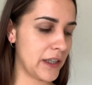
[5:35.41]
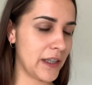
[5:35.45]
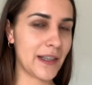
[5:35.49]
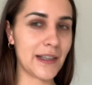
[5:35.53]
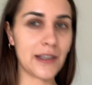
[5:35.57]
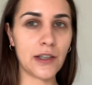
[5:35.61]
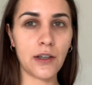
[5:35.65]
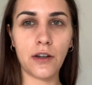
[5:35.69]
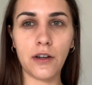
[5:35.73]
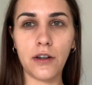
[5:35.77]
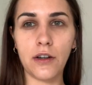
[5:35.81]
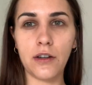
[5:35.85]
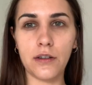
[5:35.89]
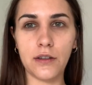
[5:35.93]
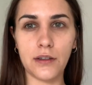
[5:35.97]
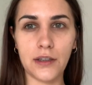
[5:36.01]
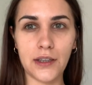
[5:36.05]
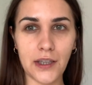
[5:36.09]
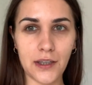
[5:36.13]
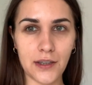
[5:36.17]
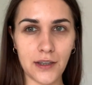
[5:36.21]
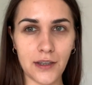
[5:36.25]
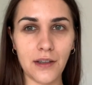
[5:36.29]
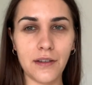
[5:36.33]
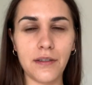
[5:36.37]
Jest to
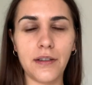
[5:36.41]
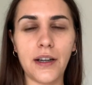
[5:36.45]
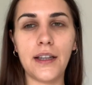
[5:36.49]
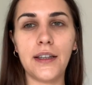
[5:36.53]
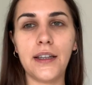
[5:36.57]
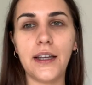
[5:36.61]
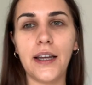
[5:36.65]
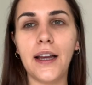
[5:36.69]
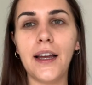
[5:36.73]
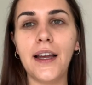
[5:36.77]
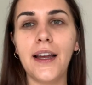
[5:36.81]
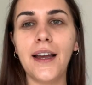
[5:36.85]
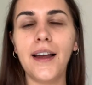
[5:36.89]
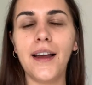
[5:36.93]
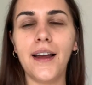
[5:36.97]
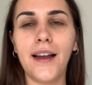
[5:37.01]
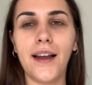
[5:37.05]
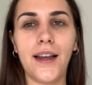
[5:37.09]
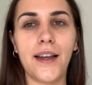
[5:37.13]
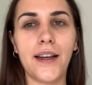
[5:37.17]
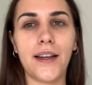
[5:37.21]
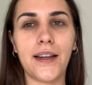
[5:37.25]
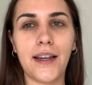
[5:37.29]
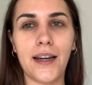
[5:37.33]
zdecydowanie e,